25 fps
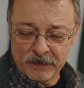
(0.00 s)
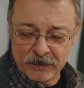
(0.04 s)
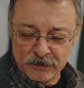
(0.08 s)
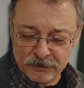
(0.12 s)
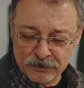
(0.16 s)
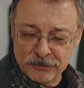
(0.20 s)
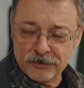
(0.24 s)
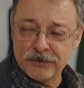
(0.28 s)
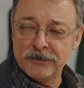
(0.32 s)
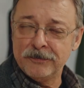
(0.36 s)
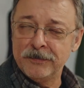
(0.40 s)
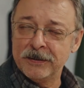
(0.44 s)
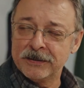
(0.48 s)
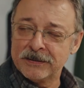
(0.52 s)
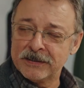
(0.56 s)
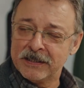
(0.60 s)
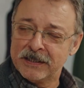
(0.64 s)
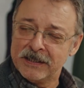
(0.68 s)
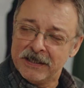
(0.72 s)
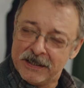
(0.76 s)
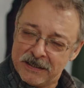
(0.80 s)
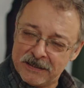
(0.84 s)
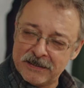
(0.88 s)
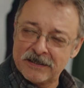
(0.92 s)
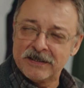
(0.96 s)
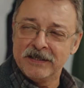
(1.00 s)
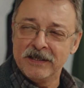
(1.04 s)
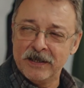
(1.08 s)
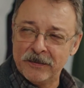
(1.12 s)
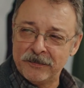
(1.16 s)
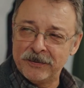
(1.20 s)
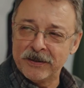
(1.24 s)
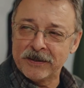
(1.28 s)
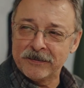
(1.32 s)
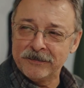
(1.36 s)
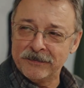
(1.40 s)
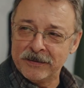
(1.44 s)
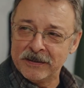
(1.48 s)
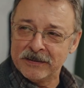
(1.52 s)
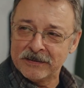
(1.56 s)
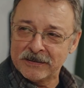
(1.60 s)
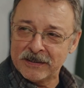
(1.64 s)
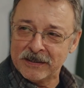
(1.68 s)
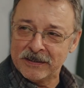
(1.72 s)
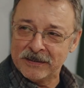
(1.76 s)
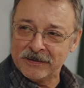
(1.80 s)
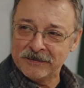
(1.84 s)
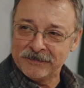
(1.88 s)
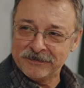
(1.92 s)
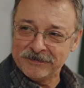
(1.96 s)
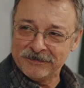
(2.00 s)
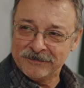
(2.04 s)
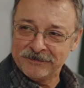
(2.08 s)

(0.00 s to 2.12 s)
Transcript: Üzülme sen yenisini yaparım ben sana.